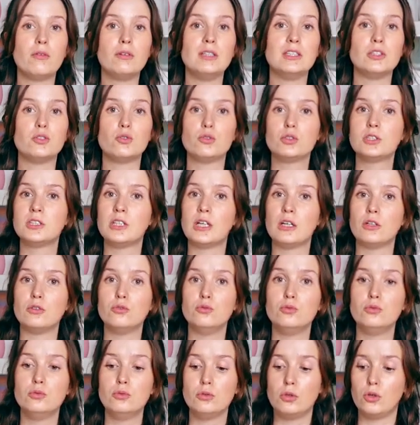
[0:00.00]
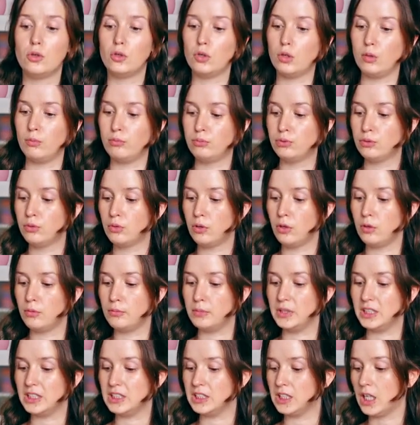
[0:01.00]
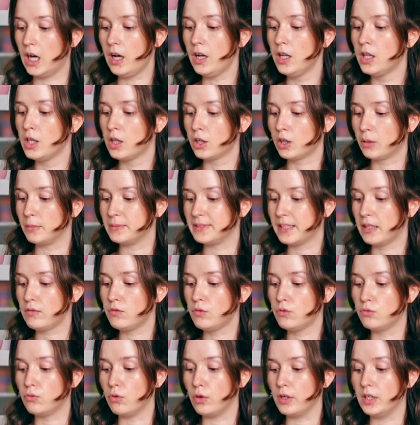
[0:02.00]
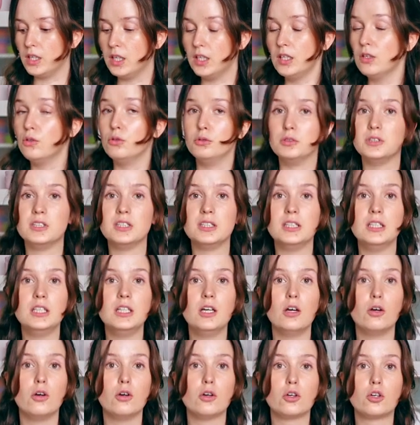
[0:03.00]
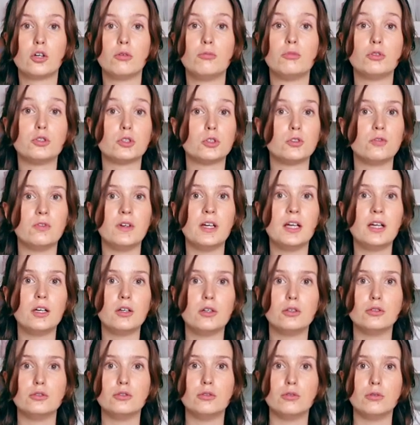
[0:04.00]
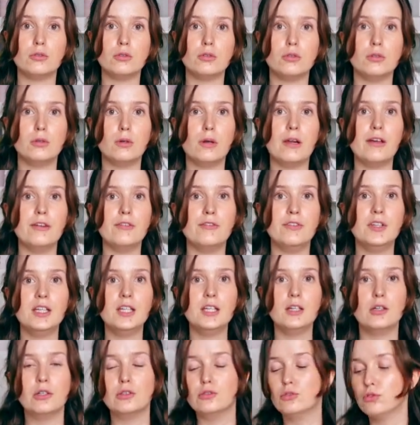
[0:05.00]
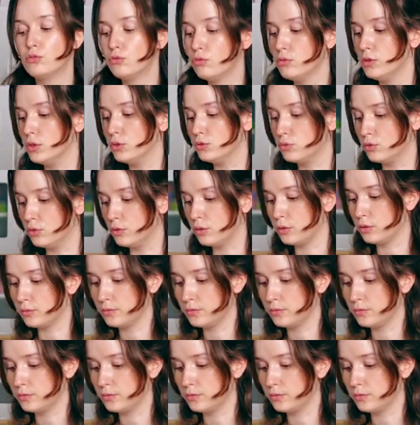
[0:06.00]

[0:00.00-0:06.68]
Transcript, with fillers: les os charnus pour mes chats. Comme ça vous voyez aussi comment je fais dans la vie de tous les jours.